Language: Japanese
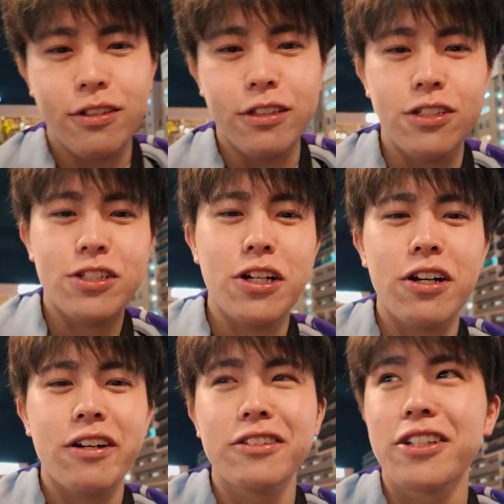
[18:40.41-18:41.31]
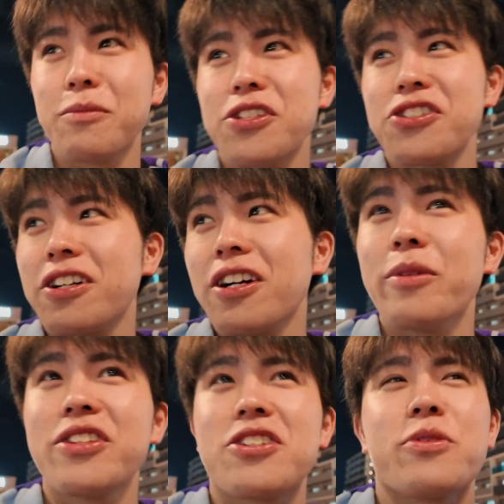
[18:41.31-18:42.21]
2時間半ぐらいの時間
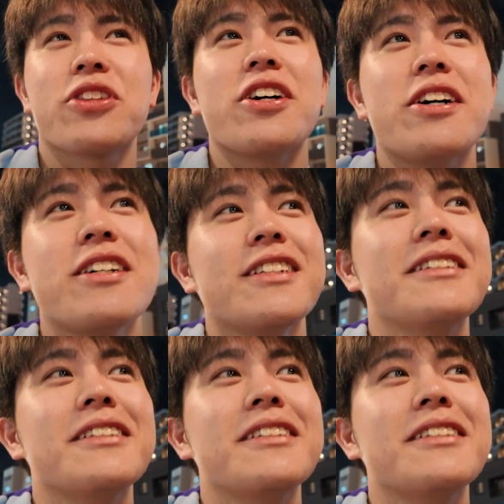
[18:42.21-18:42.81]
が余ってしまった